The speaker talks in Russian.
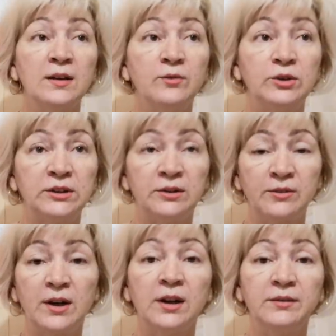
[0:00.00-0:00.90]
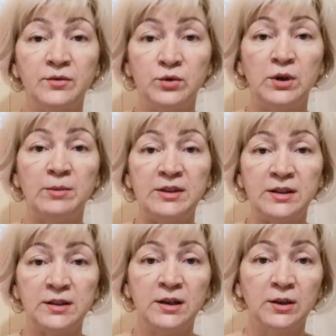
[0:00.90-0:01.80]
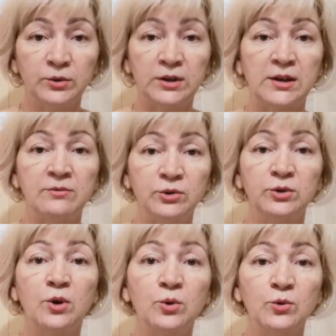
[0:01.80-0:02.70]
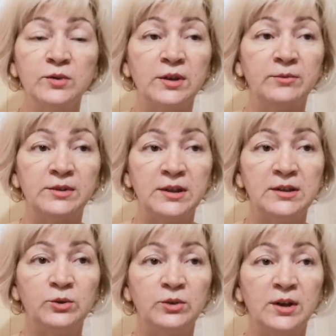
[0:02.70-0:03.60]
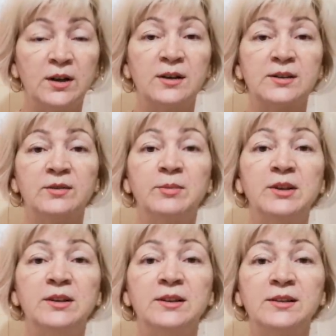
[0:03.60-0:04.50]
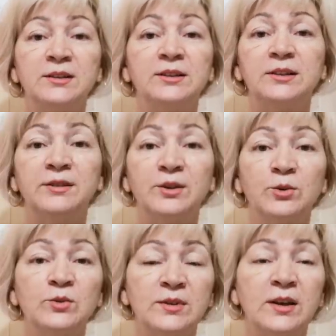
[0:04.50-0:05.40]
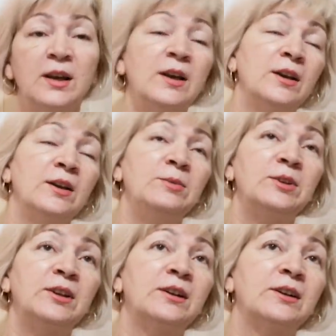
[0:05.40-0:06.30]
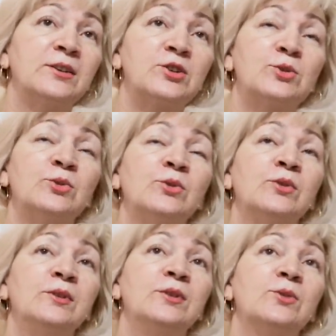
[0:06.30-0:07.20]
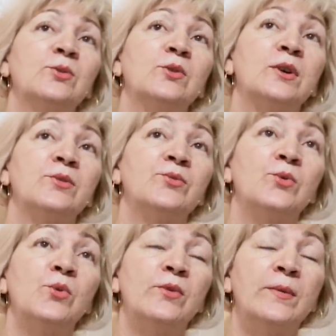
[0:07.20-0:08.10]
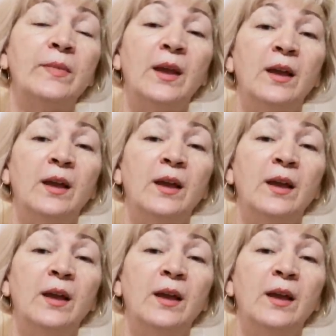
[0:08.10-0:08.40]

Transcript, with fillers: вот это в голове все время сидело вот таким вот грузом. Знаете, вот я как освободилась от этого груза, и мне так хорошо, легко, кайфово.